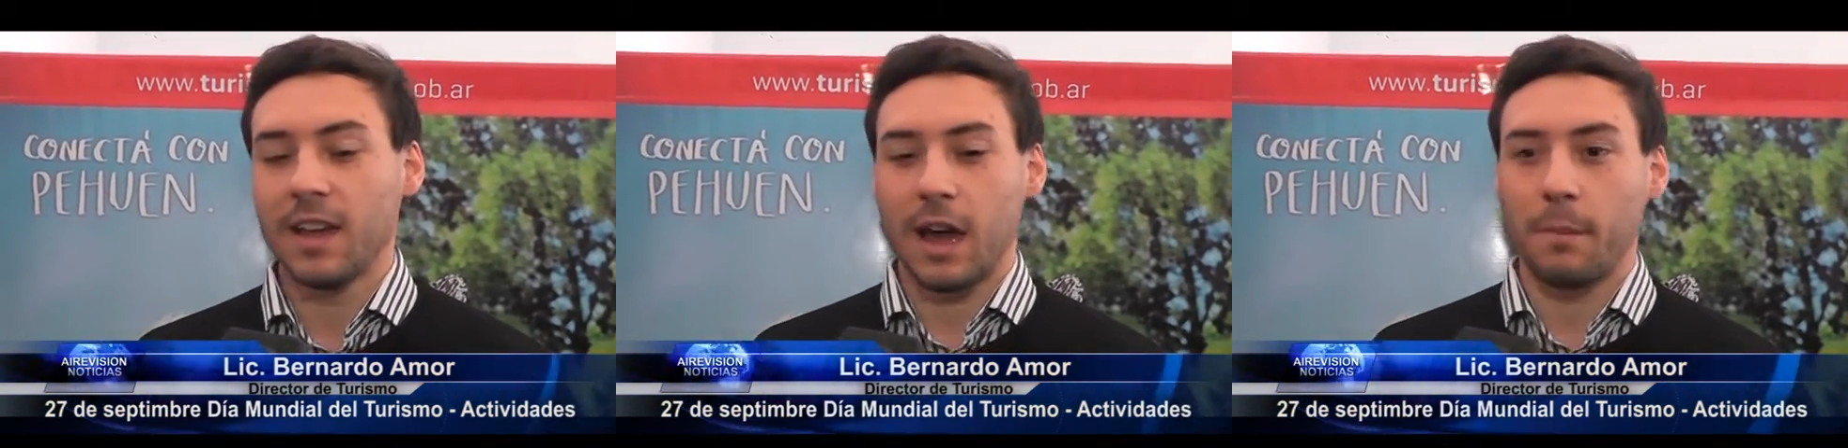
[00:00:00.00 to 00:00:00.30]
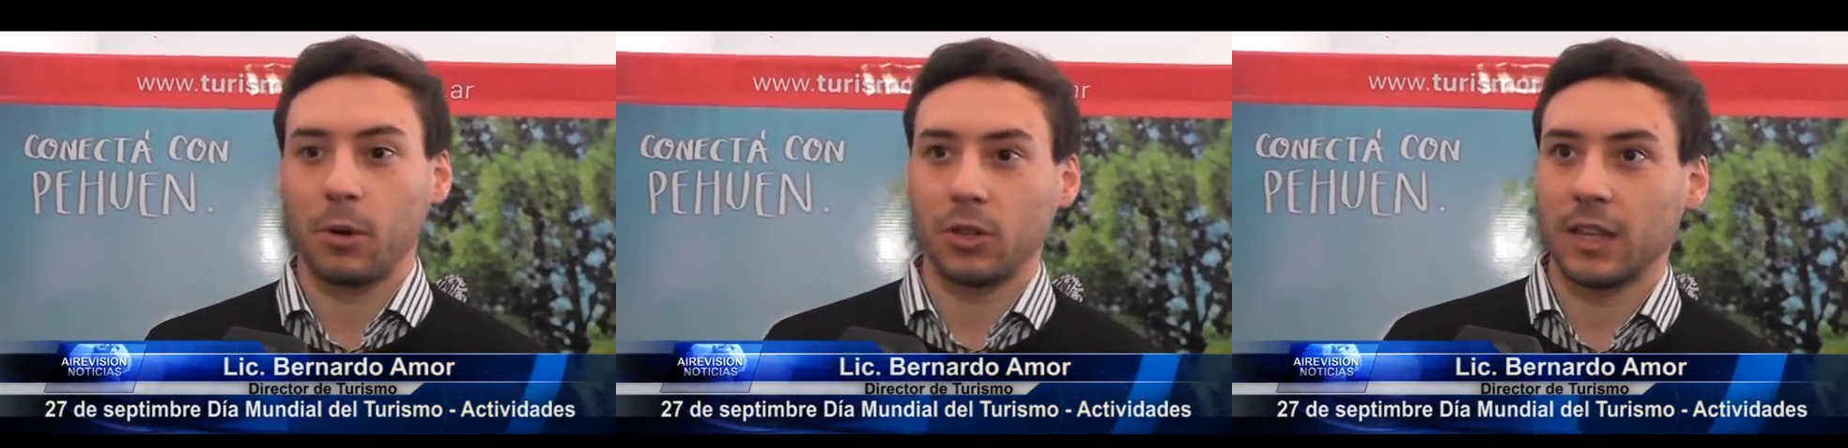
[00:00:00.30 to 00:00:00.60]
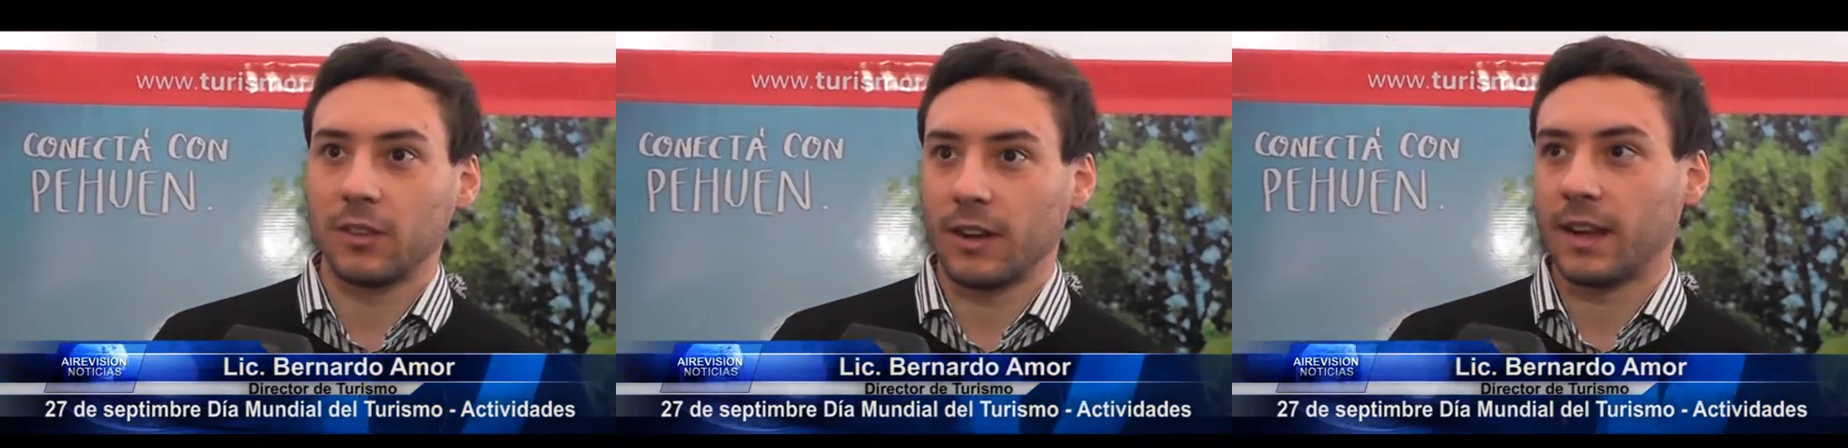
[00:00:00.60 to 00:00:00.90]

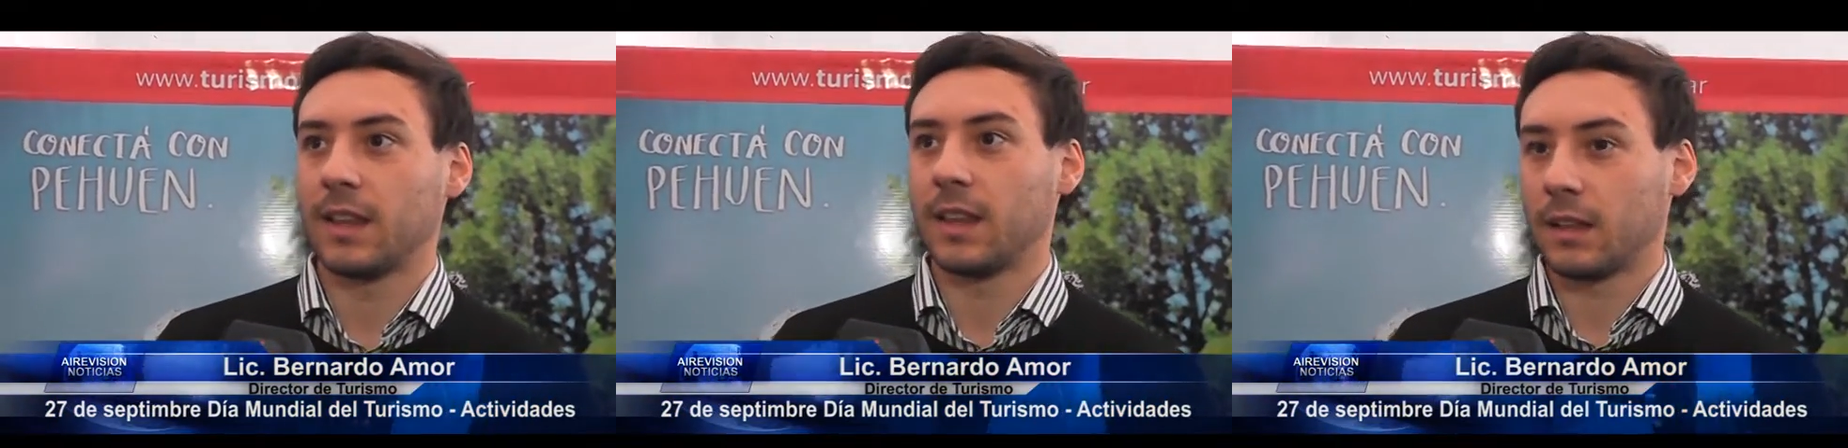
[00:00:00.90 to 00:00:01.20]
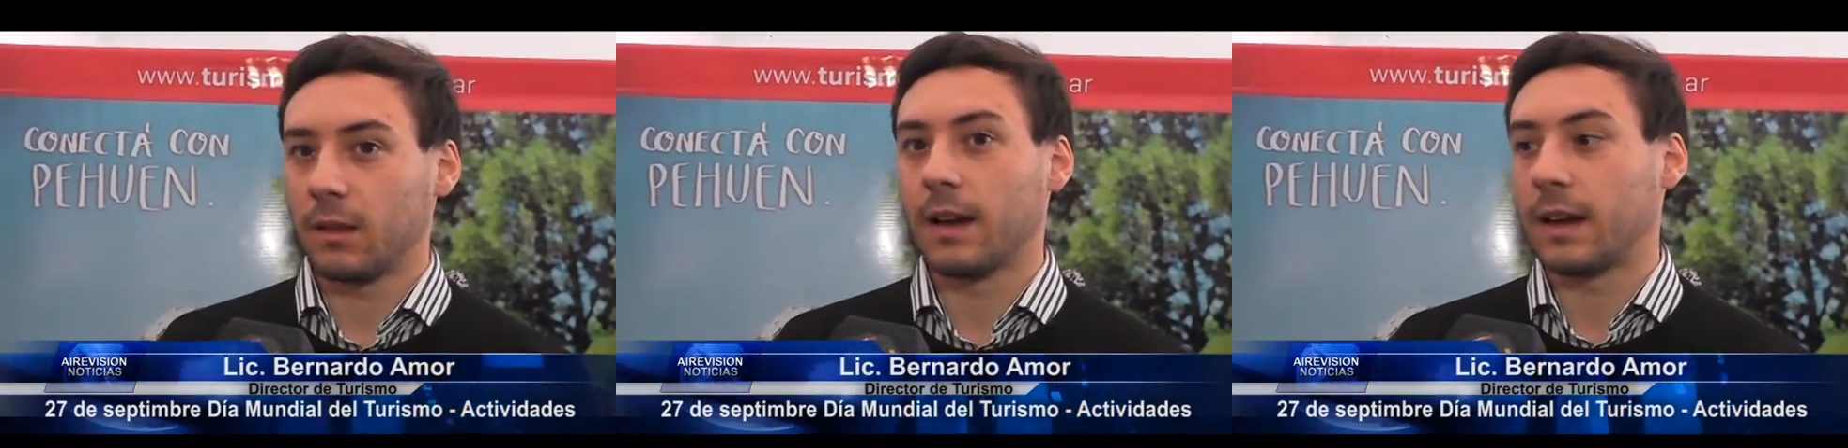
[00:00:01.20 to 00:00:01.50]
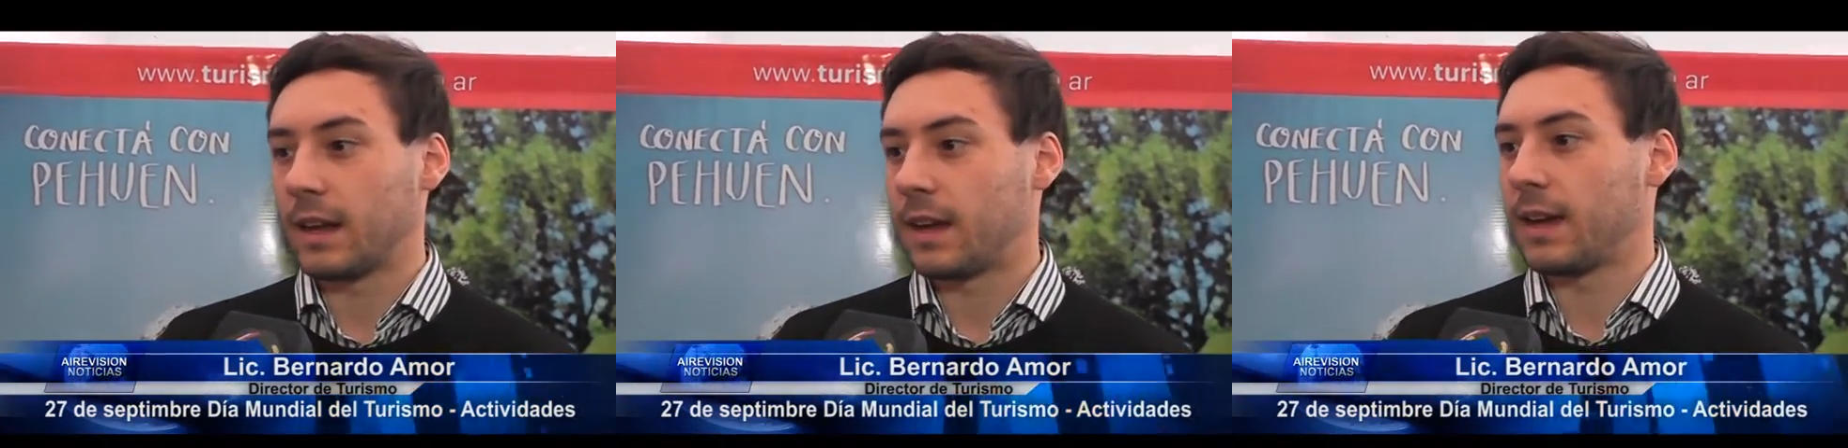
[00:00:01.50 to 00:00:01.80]
apostando a que esta actividad
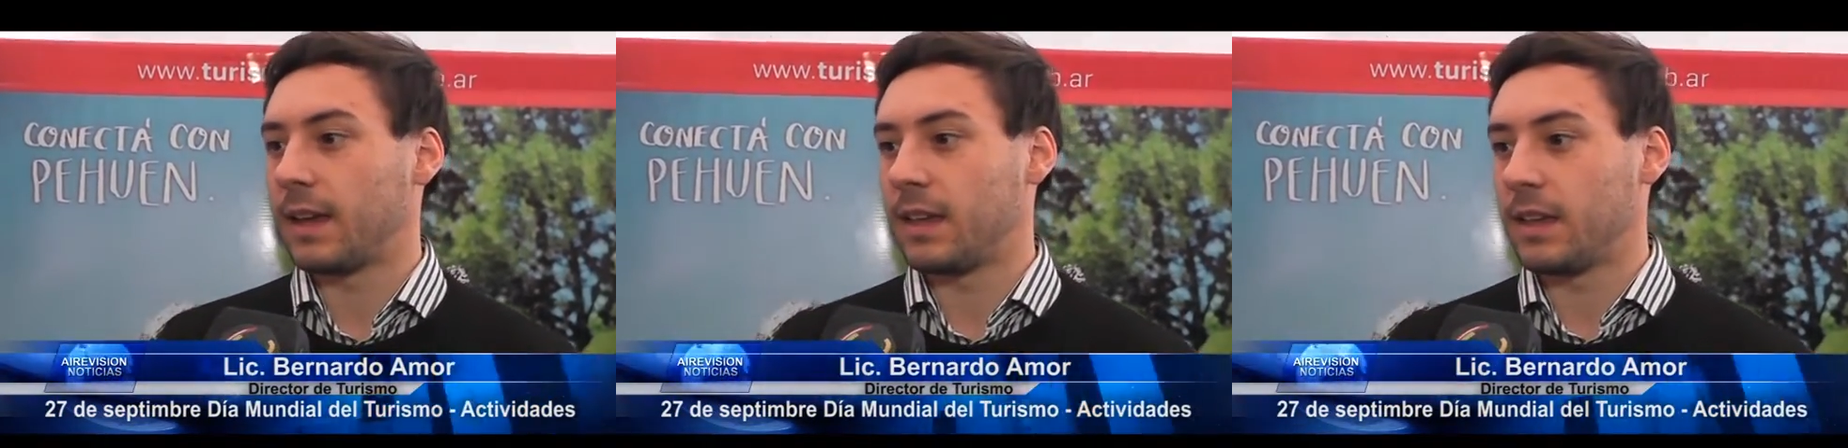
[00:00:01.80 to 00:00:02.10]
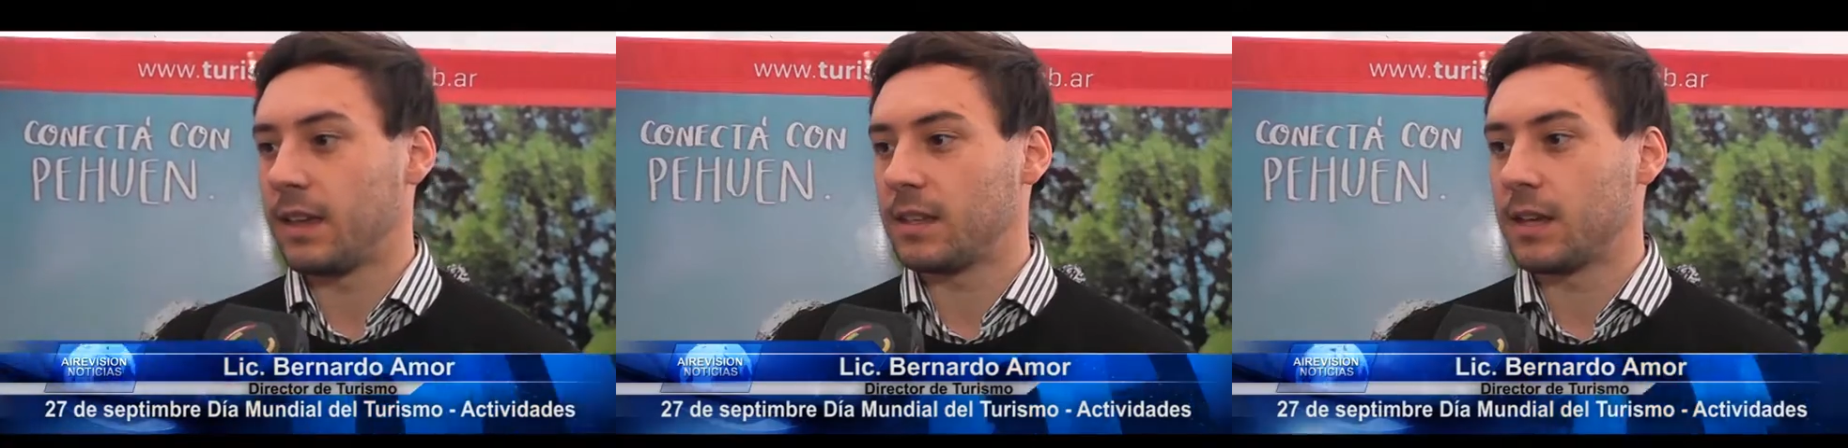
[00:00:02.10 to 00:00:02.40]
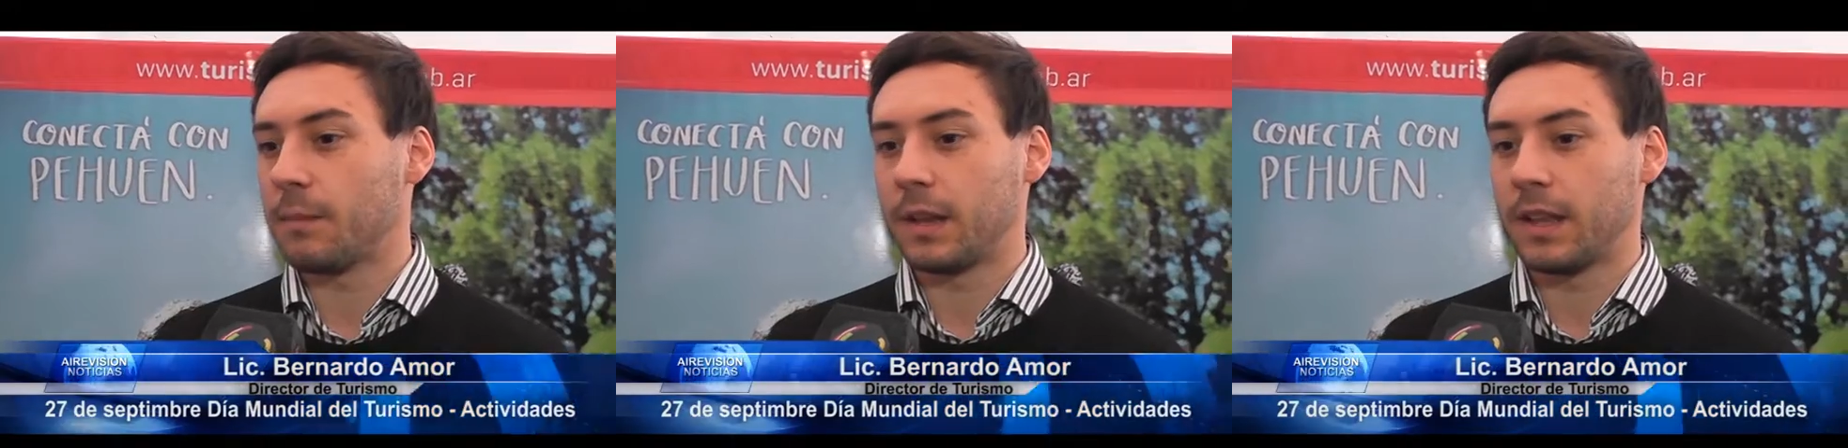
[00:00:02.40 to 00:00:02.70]
crezca y
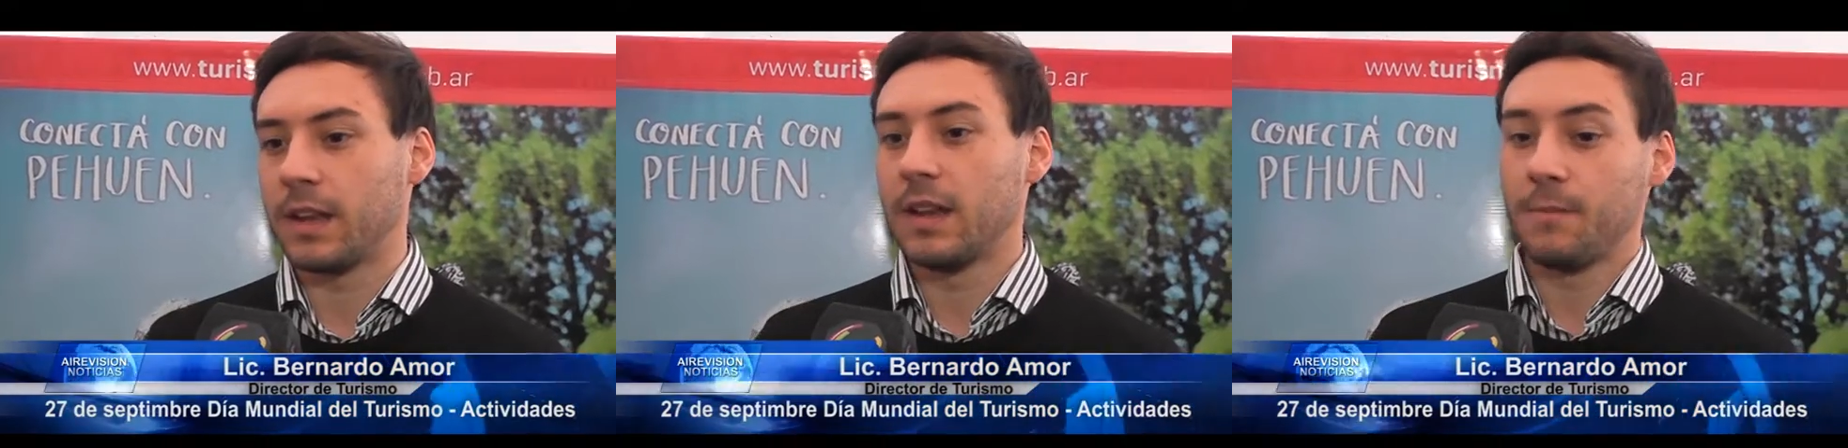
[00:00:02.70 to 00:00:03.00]
siempre